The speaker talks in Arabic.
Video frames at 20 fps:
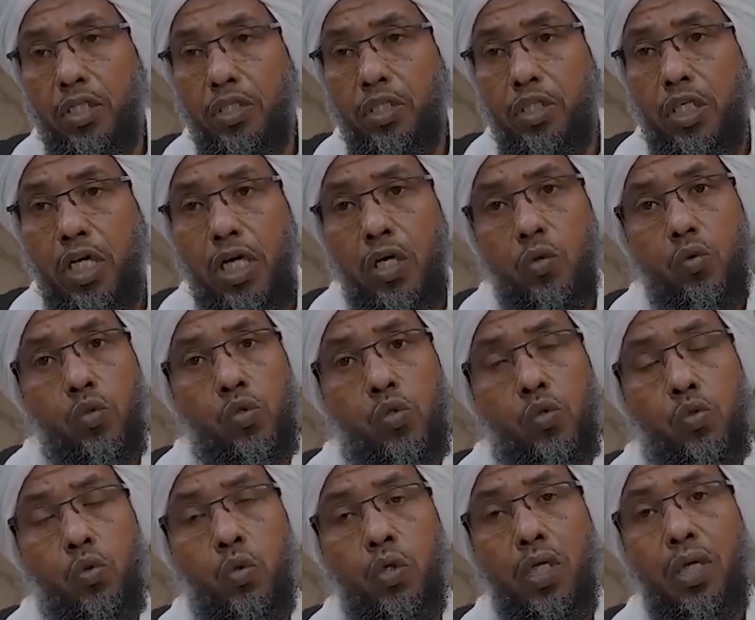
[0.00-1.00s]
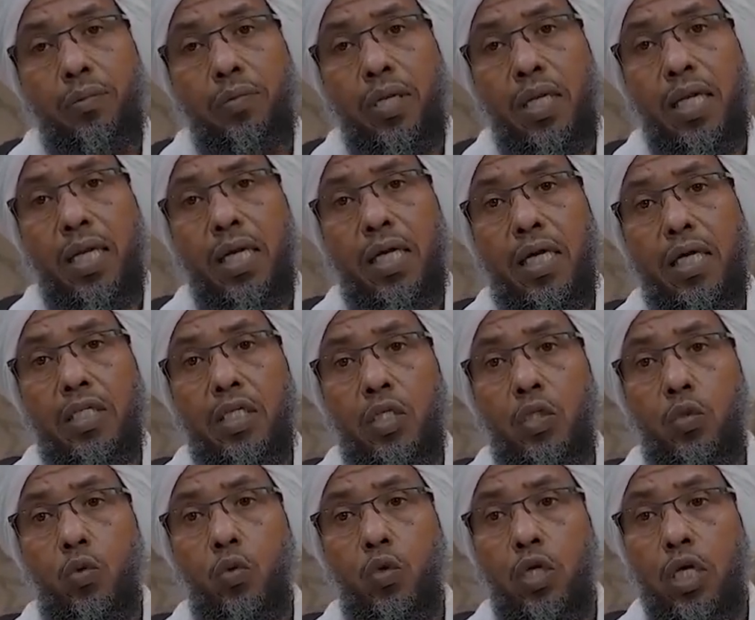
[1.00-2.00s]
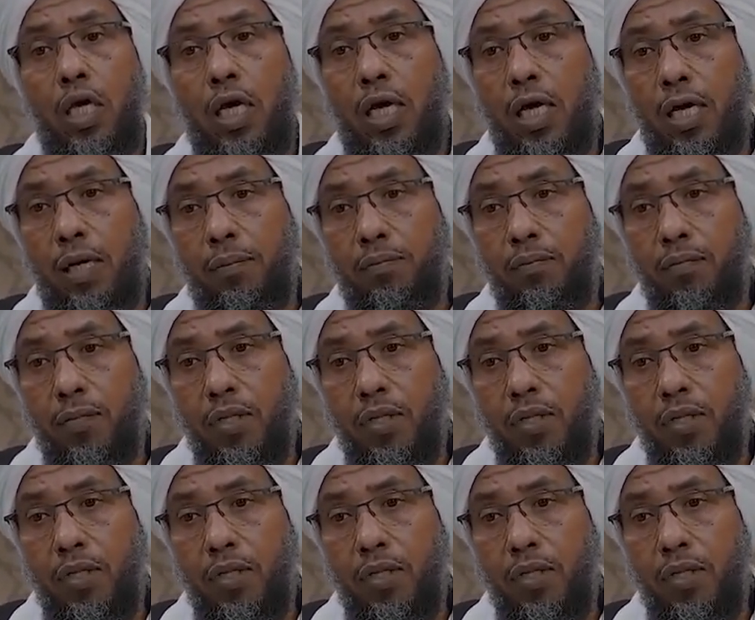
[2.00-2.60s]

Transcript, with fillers: جار السوء من نكد الدنيا